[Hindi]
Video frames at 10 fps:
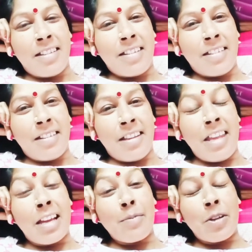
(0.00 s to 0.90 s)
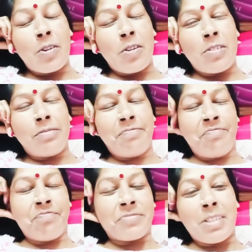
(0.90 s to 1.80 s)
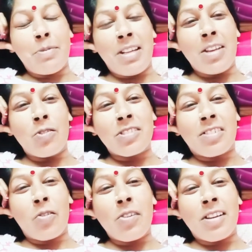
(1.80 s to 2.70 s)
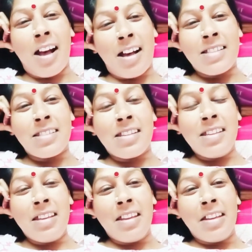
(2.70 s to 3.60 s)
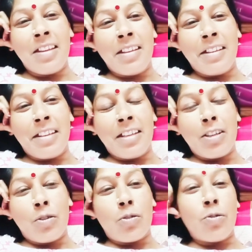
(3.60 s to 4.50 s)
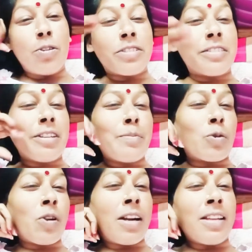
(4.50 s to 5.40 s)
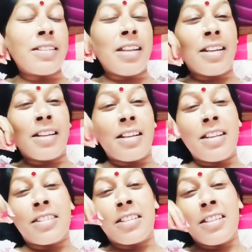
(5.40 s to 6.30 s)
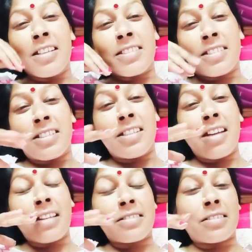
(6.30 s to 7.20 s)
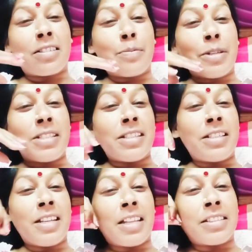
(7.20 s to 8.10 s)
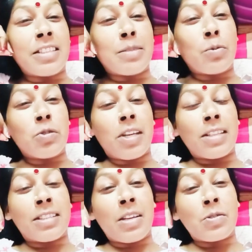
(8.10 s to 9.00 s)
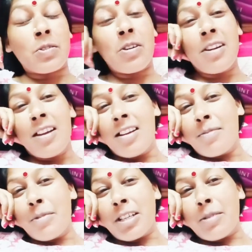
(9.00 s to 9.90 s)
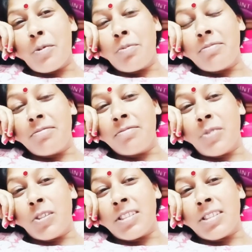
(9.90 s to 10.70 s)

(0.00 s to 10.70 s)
एक मेरे को मिली कुछ कोई खास ही वो इतनी पुरानी टेलर इतनी अच्छी यहाँ कपड़े सिलने आते हैं सब कुछ आता है उसको मेरे को बोलते कि